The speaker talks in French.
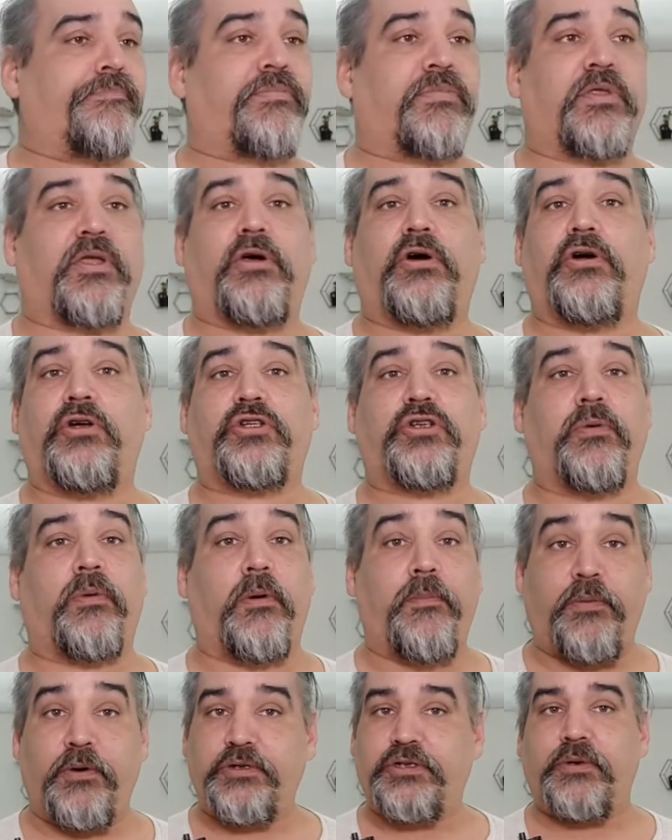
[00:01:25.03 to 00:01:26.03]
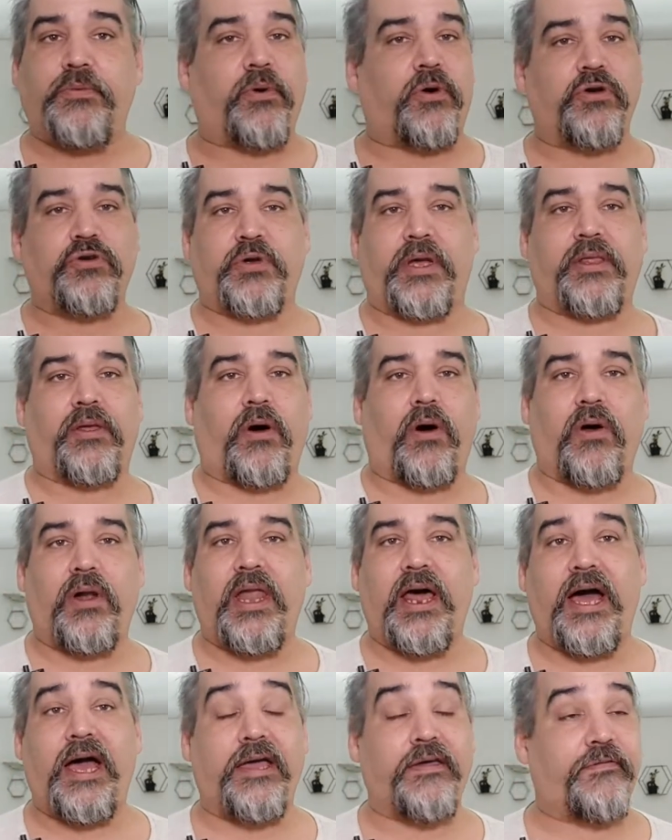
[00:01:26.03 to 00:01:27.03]
euh, je te propose de me rejoindre en
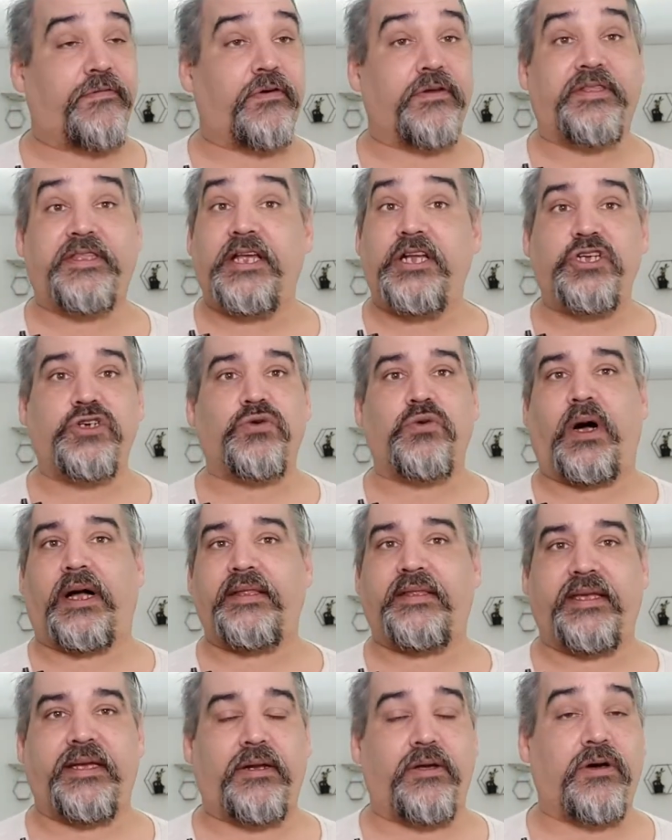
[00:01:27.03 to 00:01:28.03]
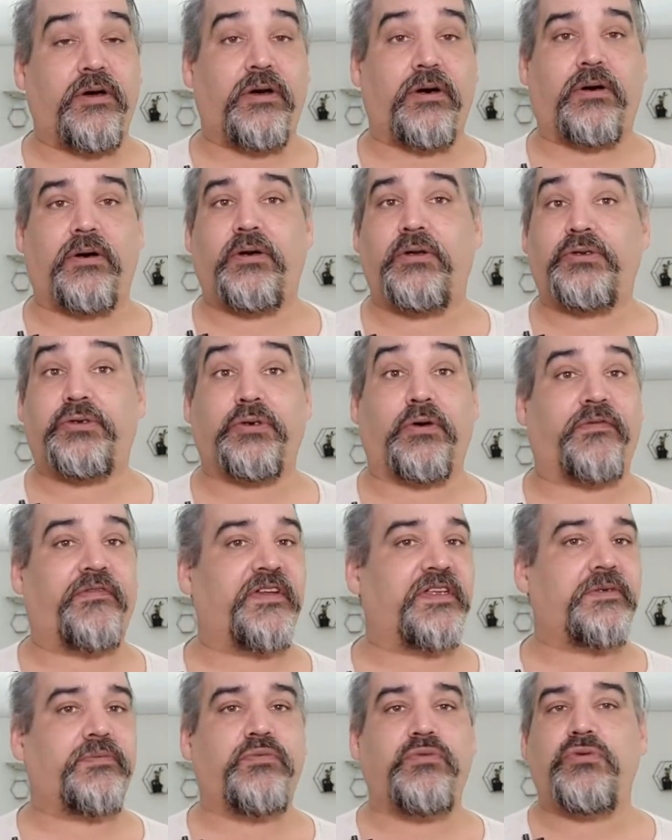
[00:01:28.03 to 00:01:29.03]
live tel jour à telle heure euh, sur
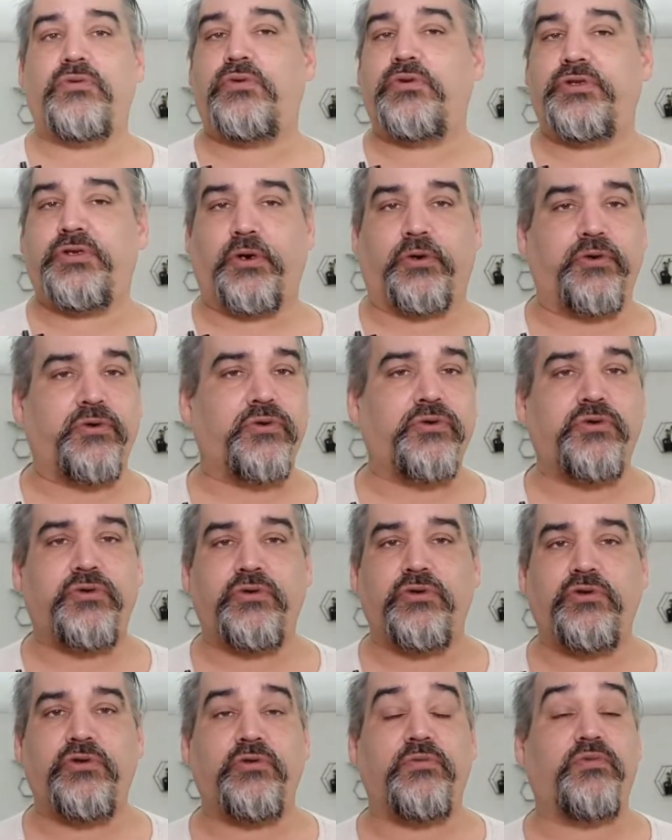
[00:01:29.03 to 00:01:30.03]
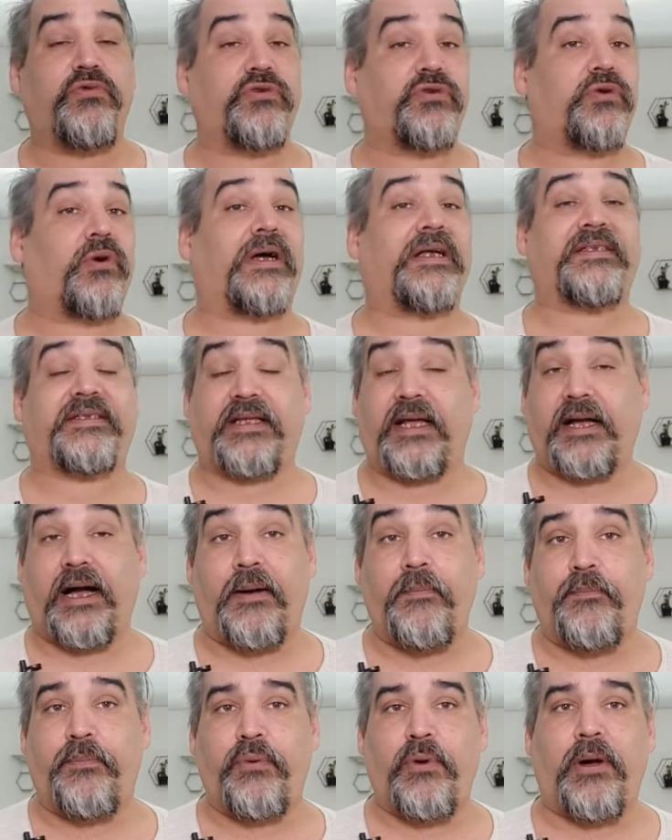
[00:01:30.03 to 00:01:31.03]
Facebook ou sur YouTube ou sur
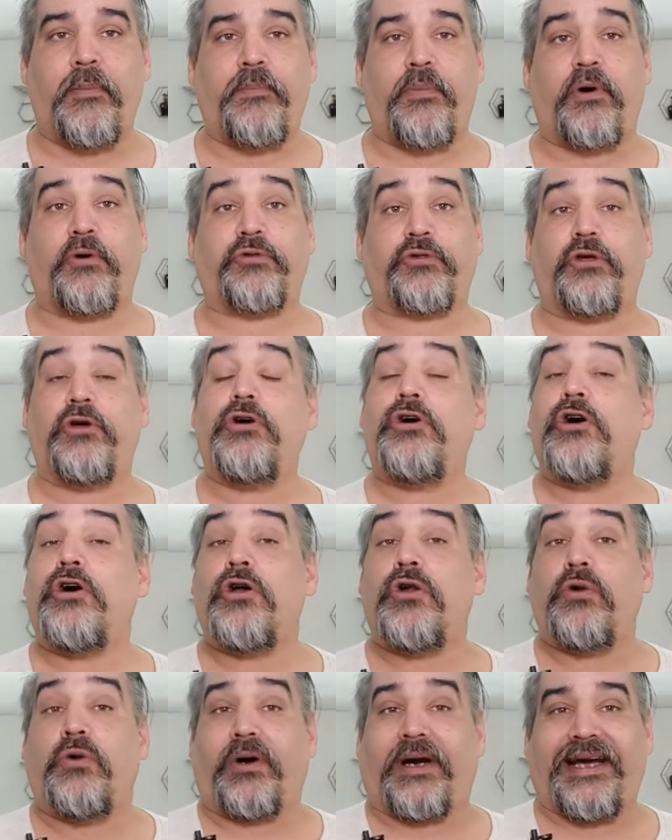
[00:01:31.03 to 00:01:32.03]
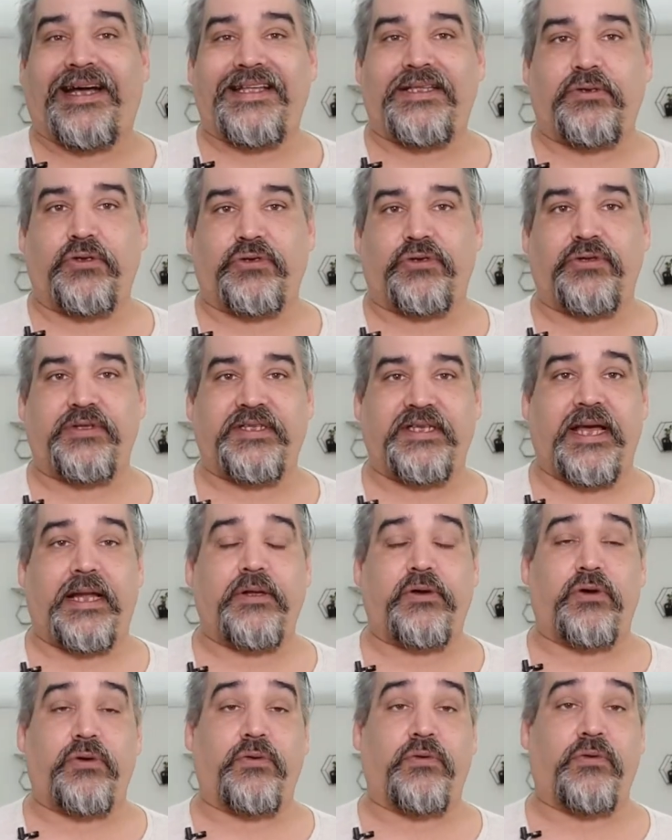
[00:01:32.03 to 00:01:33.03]
Instagram, peu importe le réseau social
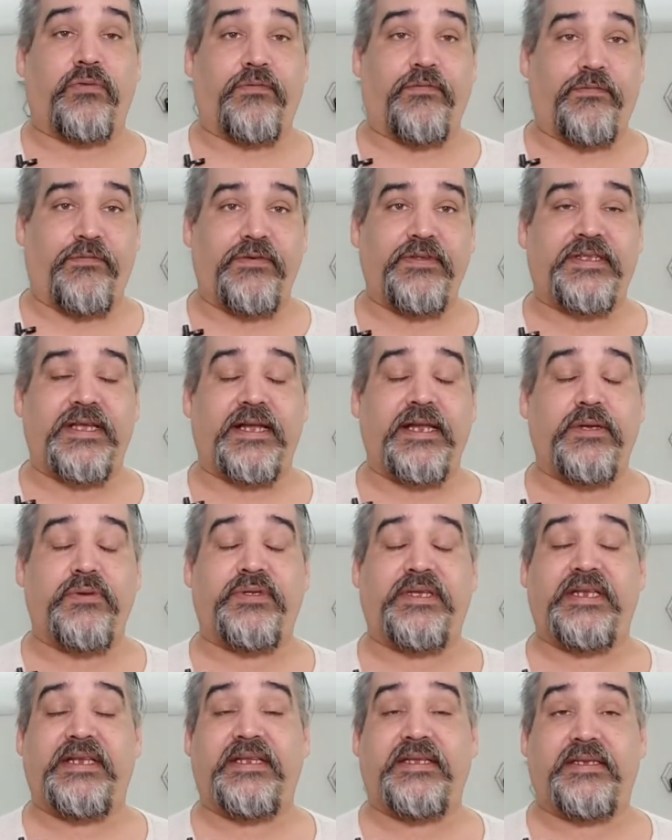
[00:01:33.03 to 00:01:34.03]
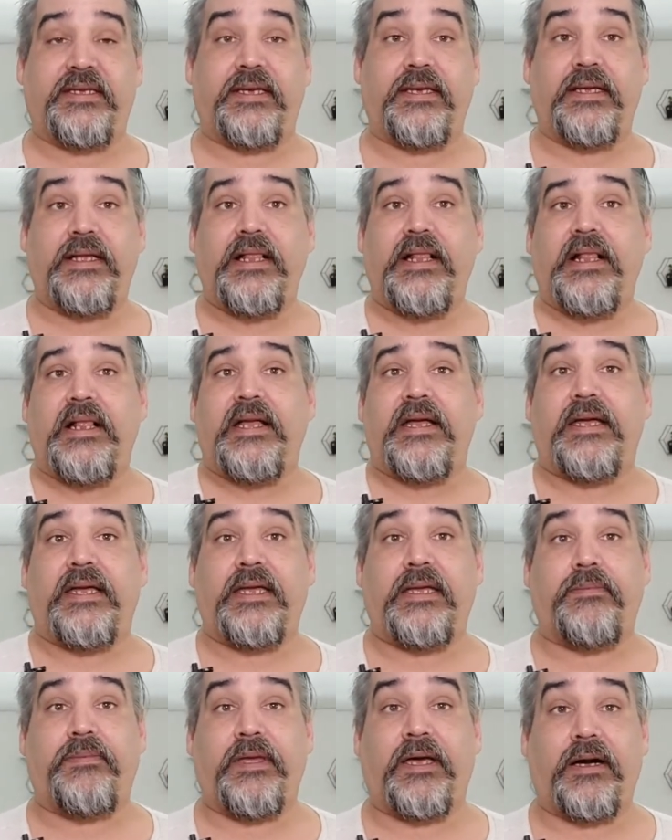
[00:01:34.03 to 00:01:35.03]
que vous allez utiliser,
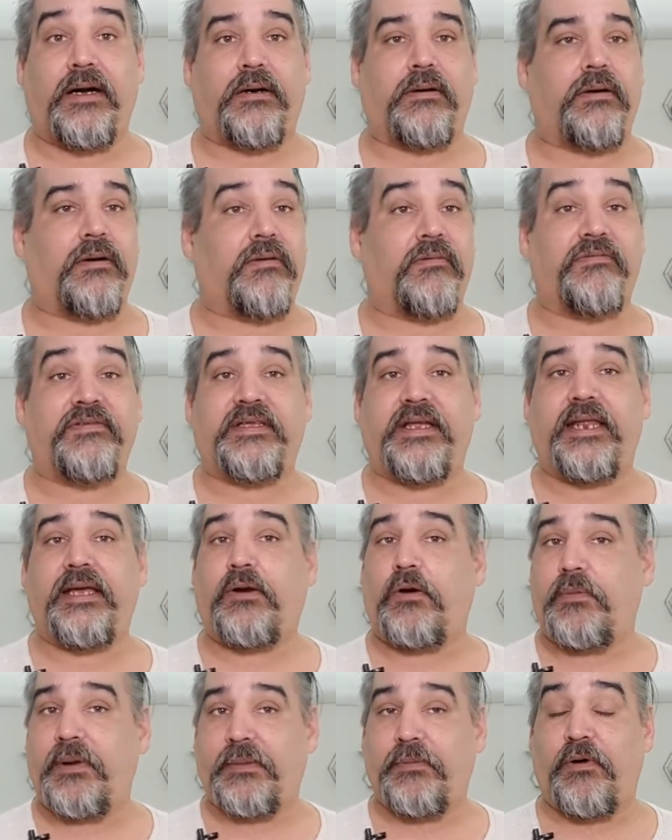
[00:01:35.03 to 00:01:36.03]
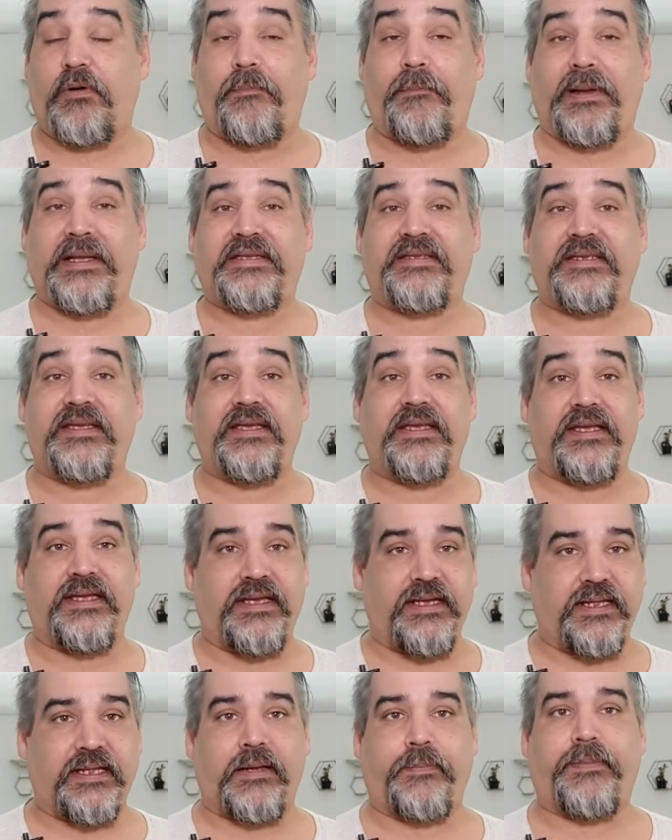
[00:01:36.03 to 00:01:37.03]
eh bien, vous allez complètement passer
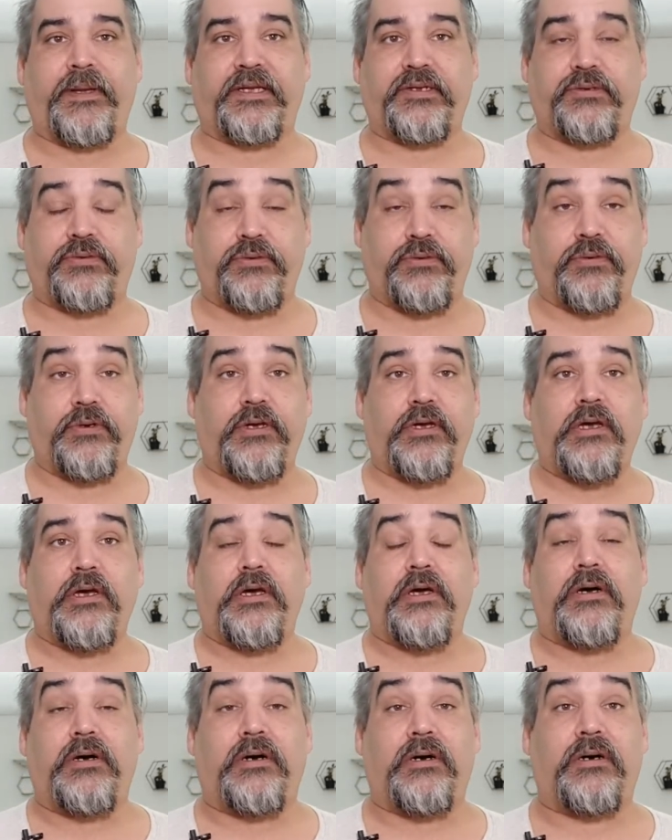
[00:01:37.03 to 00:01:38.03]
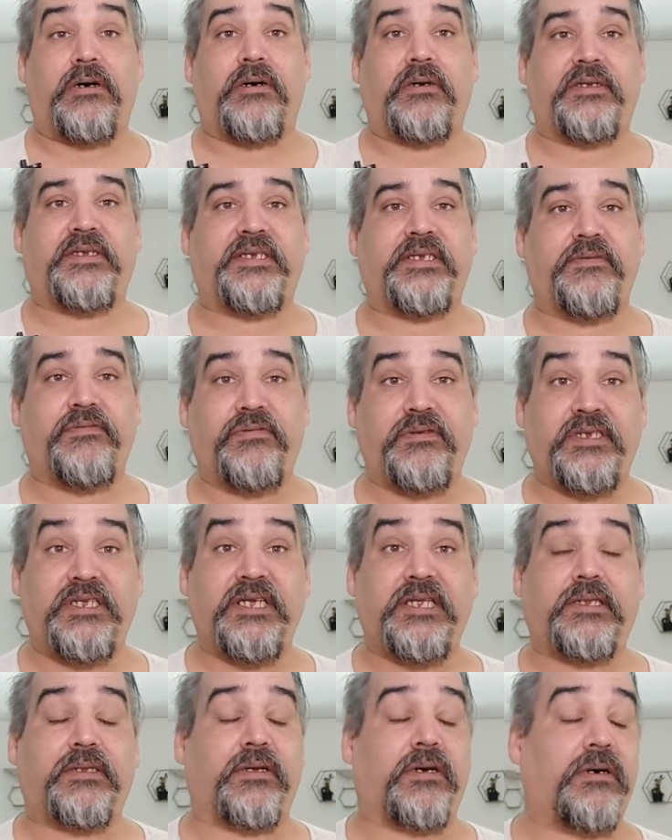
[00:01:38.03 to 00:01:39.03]
inaperçu. si vous
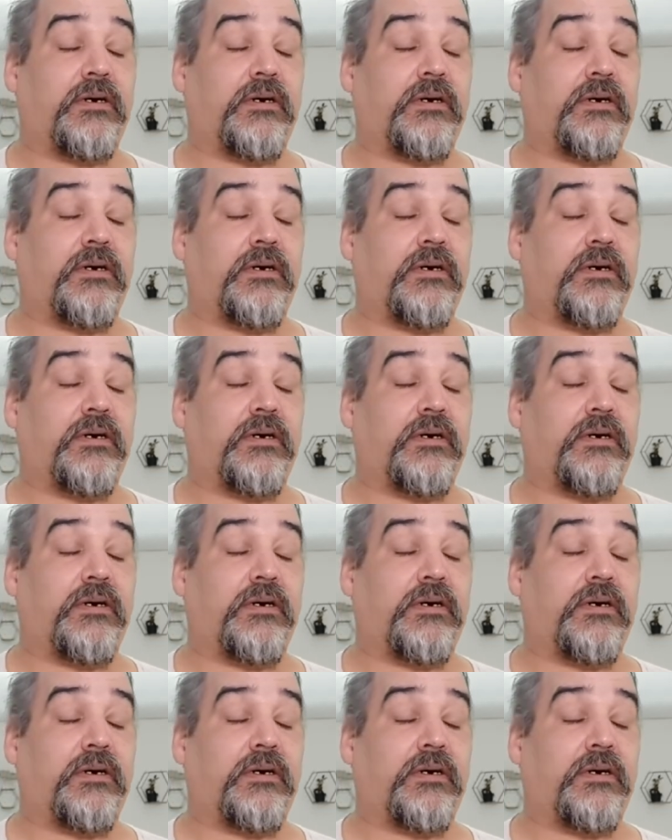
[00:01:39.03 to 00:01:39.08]
dites,